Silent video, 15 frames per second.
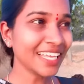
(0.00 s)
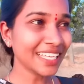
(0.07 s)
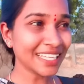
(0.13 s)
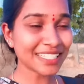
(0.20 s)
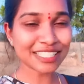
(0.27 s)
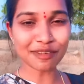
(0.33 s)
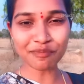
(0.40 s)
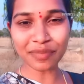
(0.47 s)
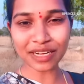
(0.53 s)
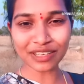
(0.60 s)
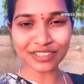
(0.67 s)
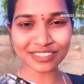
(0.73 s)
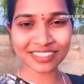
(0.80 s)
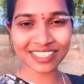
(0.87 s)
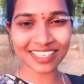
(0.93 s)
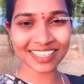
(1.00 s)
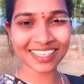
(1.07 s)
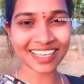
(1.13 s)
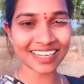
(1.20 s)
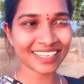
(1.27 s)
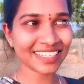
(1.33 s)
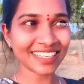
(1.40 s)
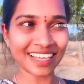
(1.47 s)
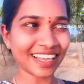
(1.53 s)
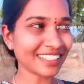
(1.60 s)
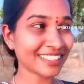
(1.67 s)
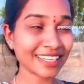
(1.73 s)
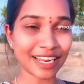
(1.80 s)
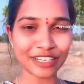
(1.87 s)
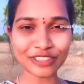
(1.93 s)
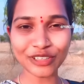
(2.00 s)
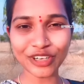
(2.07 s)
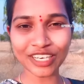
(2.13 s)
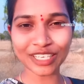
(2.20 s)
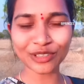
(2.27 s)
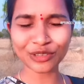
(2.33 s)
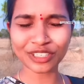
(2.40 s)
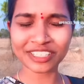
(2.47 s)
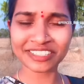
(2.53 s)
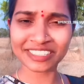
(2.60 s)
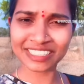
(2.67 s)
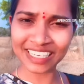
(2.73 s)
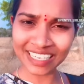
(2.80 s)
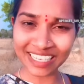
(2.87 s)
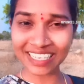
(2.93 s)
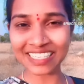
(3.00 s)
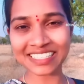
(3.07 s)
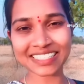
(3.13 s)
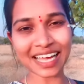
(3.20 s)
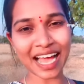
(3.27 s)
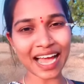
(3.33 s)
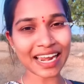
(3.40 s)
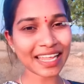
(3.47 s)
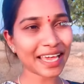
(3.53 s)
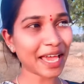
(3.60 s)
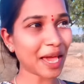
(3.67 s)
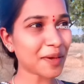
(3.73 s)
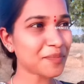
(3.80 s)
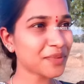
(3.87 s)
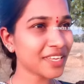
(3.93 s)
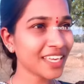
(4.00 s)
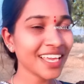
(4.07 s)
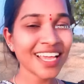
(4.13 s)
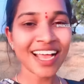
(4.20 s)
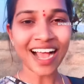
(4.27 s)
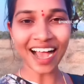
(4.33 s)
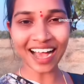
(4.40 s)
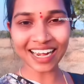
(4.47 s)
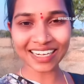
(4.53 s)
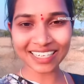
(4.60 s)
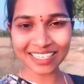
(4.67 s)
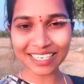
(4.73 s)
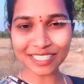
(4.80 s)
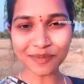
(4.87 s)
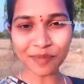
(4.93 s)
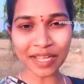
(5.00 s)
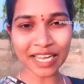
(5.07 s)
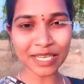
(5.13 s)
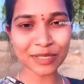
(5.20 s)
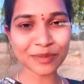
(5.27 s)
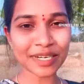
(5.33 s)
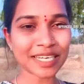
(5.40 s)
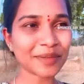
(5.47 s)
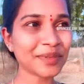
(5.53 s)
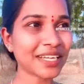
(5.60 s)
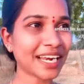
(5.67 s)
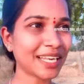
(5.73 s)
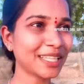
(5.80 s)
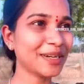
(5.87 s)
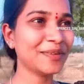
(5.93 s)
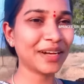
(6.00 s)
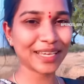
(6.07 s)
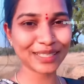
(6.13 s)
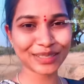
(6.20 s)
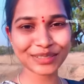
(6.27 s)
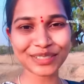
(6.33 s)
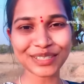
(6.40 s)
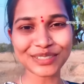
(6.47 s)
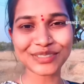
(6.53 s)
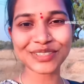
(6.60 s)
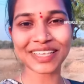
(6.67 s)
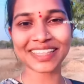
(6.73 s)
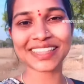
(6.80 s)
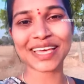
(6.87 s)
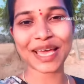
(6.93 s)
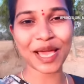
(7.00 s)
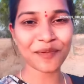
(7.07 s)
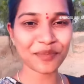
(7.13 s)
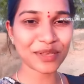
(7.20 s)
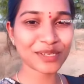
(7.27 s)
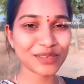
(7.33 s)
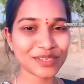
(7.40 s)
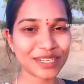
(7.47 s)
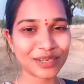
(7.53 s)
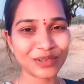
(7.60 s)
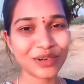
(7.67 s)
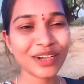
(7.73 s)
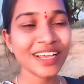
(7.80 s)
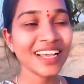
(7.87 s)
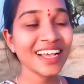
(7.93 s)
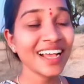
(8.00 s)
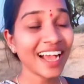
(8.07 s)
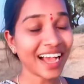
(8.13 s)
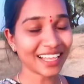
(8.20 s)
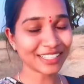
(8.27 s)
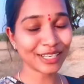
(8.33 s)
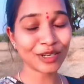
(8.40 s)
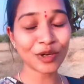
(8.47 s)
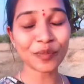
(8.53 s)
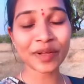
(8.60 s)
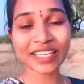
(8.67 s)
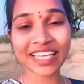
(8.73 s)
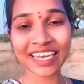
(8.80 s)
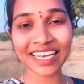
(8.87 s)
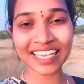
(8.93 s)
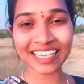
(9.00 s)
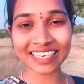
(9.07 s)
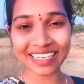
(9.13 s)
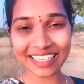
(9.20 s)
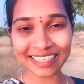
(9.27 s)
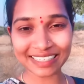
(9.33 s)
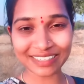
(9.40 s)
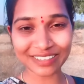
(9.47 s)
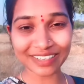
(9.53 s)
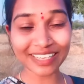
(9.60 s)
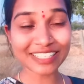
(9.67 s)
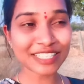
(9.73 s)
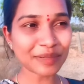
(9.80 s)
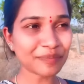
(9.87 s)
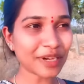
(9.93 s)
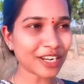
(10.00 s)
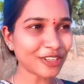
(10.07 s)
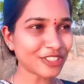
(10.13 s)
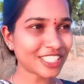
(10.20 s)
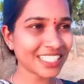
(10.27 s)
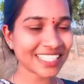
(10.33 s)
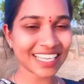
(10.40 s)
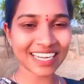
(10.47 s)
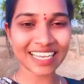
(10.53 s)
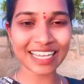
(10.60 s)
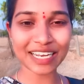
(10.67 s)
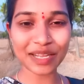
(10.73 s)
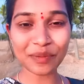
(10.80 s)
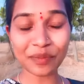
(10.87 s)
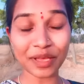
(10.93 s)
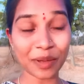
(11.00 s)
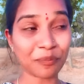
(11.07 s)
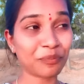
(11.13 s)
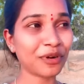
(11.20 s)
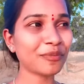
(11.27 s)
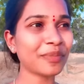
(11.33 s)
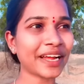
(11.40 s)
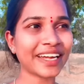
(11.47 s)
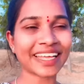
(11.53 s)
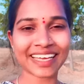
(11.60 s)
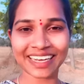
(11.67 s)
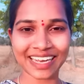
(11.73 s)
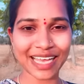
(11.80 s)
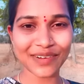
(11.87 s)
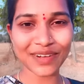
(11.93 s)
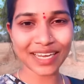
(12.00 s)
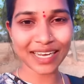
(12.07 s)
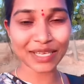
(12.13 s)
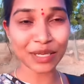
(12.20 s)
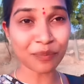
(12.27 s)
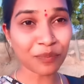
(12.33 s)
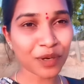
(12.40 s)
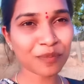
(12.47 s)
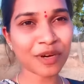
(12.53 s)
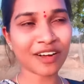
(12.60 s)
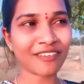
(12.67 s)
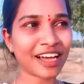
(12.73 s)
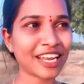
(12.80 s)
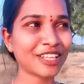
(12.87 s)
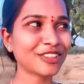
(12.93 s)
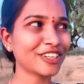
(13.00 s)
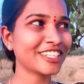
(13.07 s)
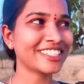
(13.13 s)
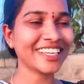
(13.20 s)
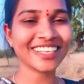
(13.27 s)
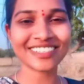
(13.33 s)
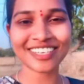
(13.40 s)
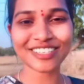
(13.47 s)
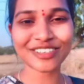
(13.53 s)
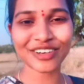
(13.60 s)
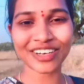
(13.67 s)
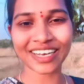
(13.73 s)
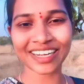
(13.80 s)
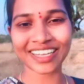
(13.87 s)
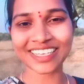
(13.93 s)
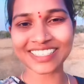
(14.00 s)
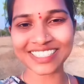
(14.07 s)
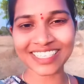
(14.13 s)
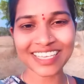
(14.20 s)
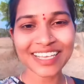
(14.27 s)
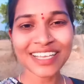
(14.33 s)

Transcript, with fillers: ఈ సింబల్ వస్తుంది అని అసలు అనుకోలేదు నిజంగా చాలా హ్యాపీ ఆల్రెడీ నా స్మైల్ను బట్టి మీకు అర్థం అవుతుండొచ్చు ఎంత హ్యాపీగా ఉన్నానో అసలు లోపలికి వెళ్ళగానే నాకు ఈ సింబల్ వచ్చింది అనగానే ఎప్పుడు బయటకు రావాలా ఎప్పుడు మా వాళ్ళతో షేర్ చేసుకోవాలనే చూసి